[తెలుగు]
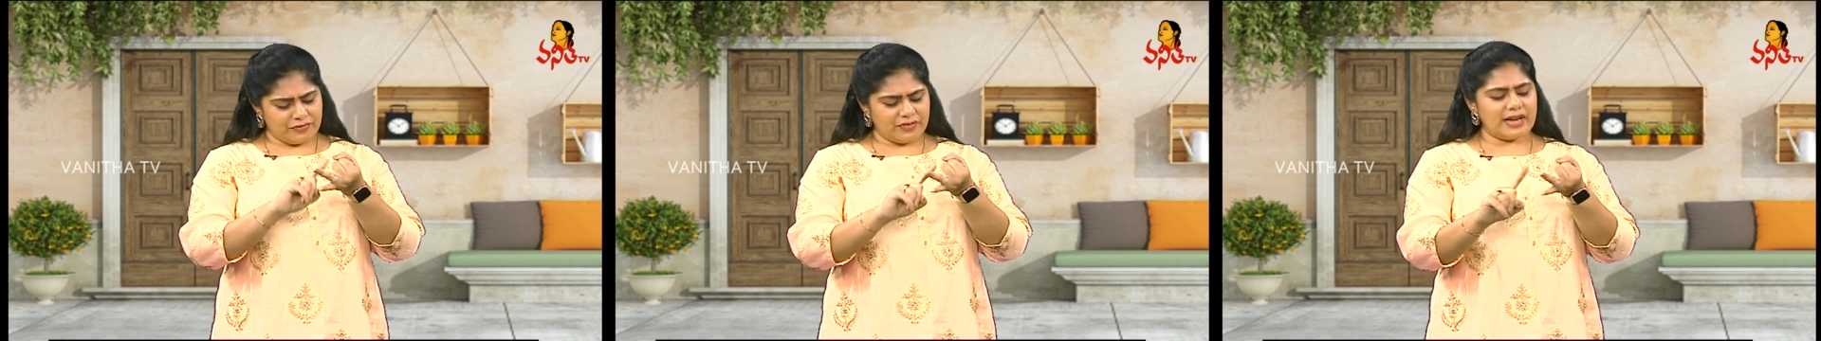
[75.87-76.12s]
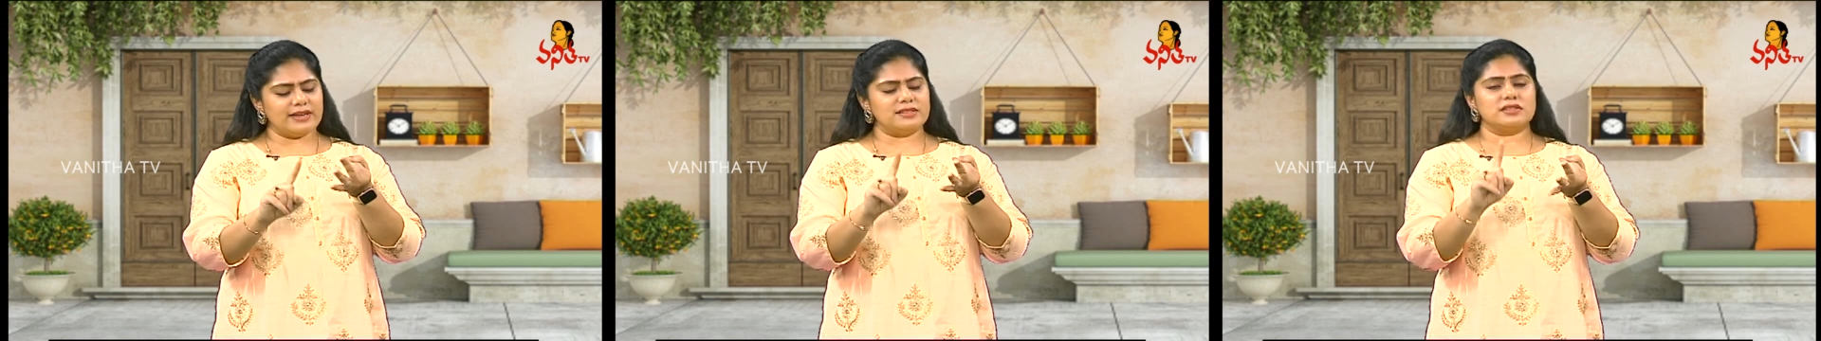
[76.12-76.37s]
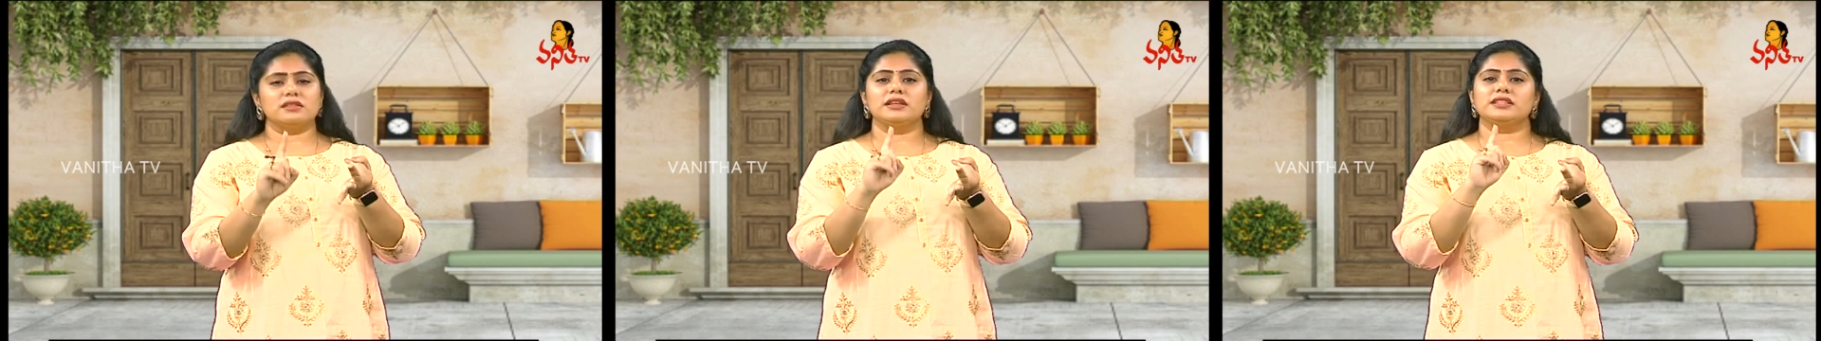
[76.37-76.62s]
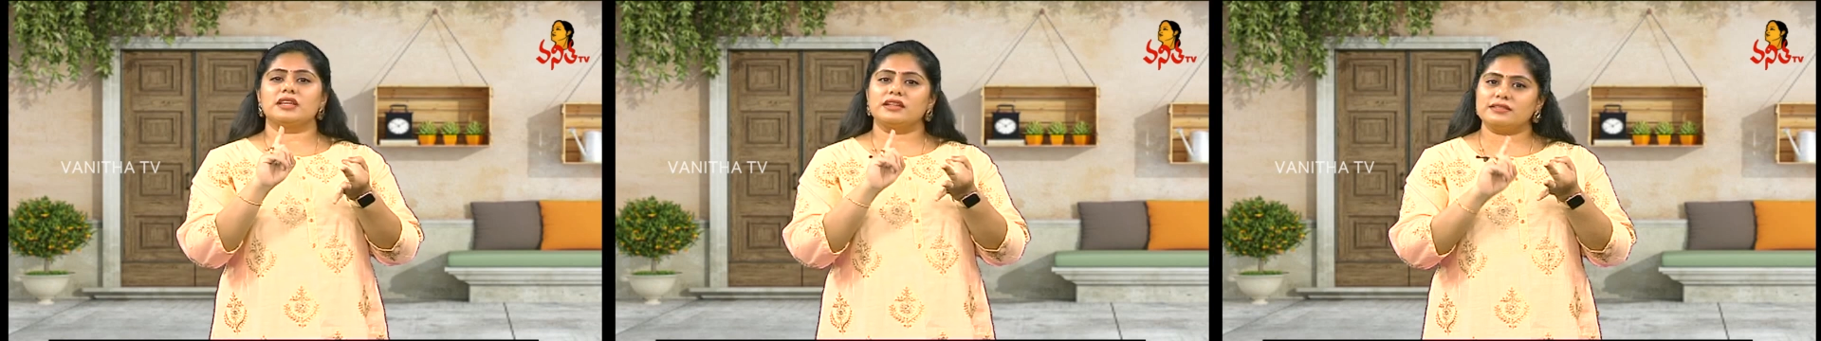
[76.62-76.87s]
ఫ్రెండ్స్
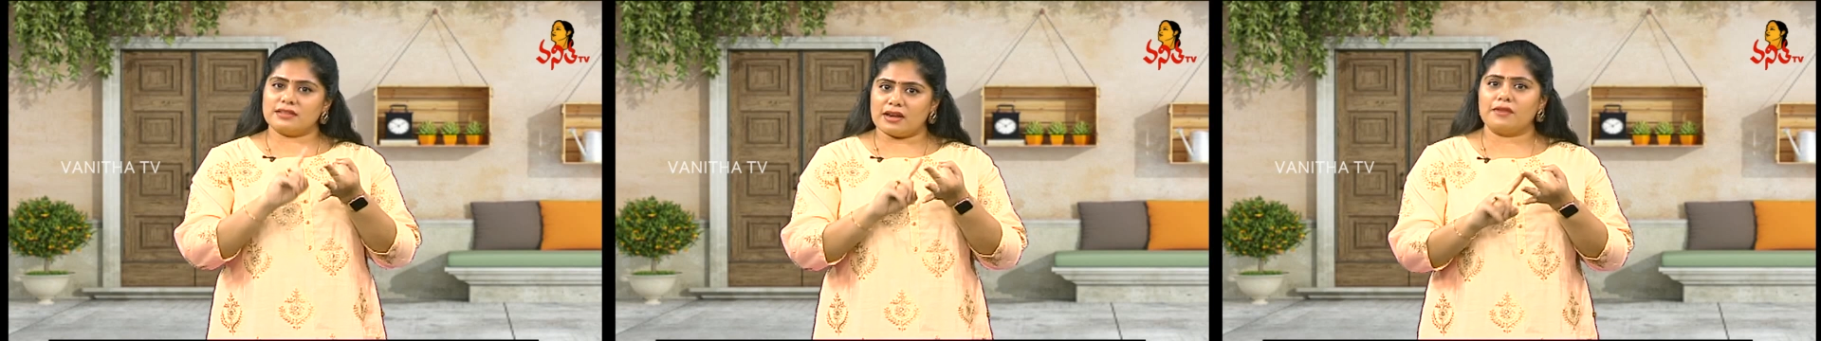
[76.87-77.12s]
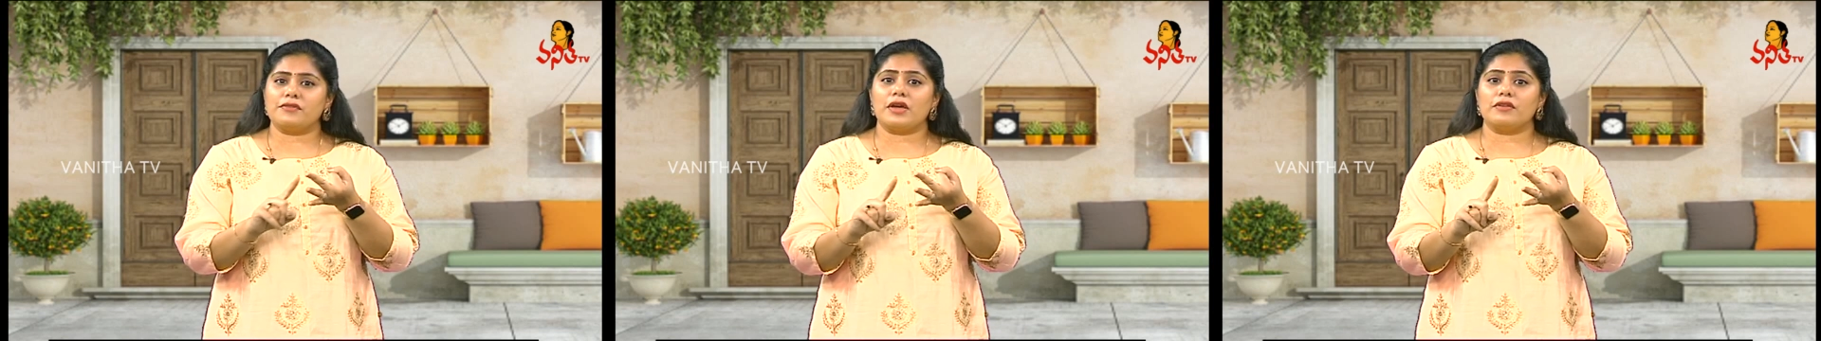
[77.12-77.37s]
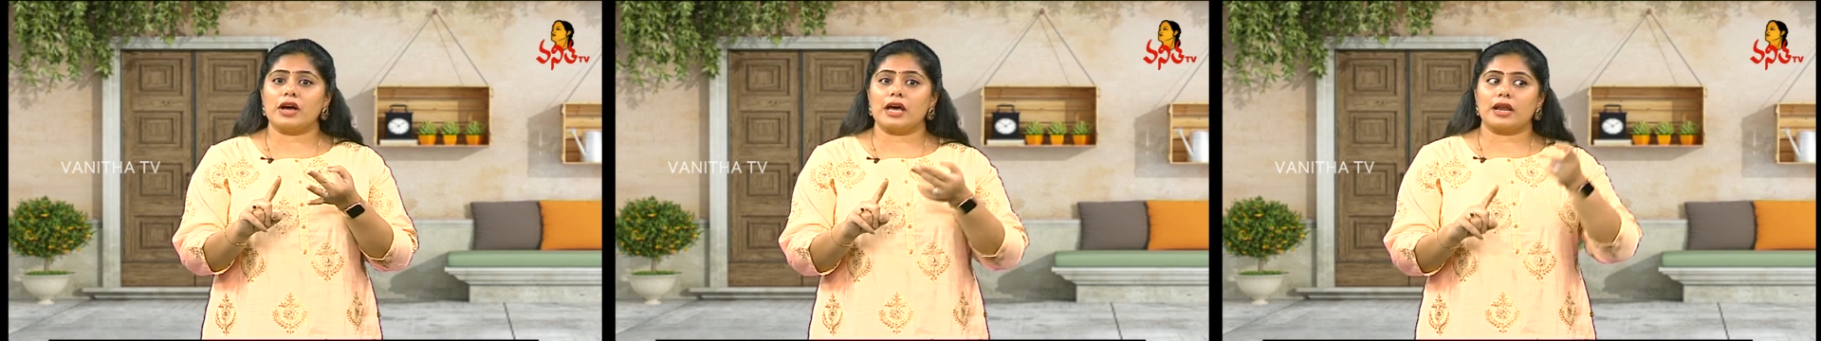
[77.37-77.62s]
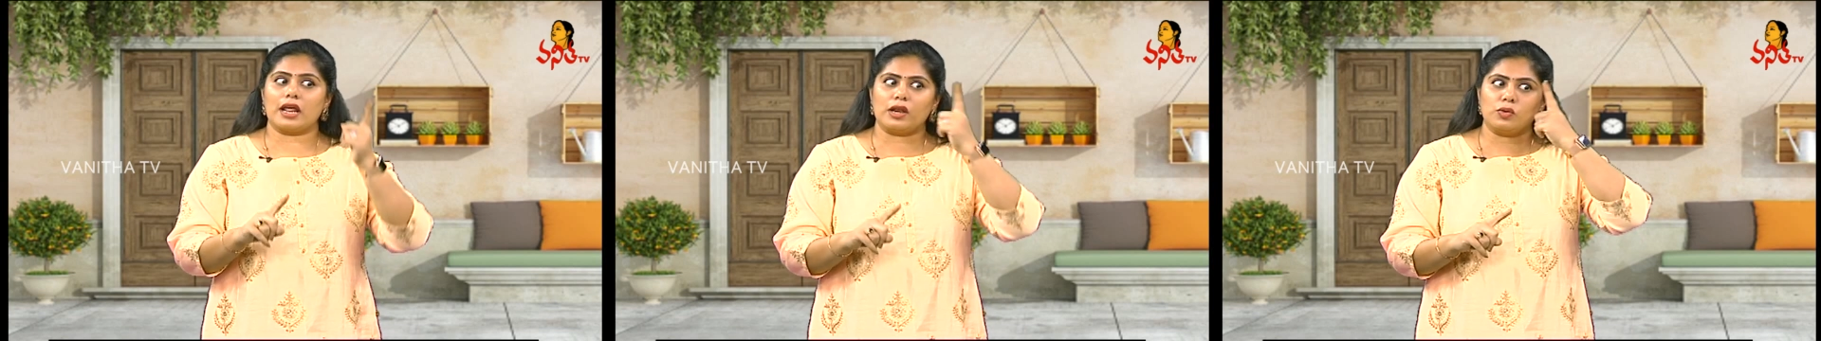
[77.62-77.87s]
ఇతర ఇతర
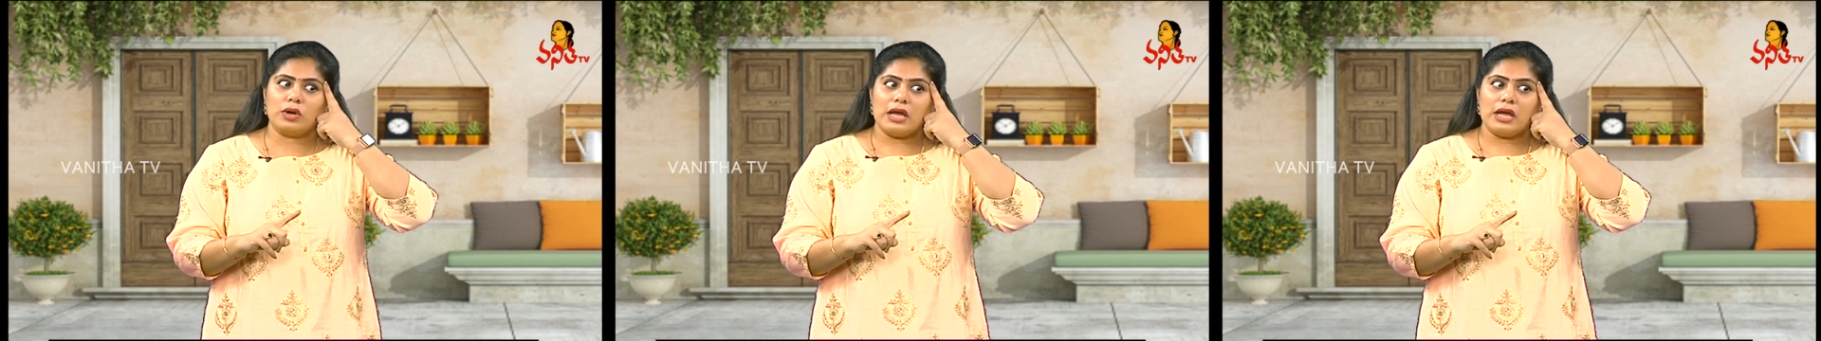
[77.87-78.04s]
వ్యవహారాలు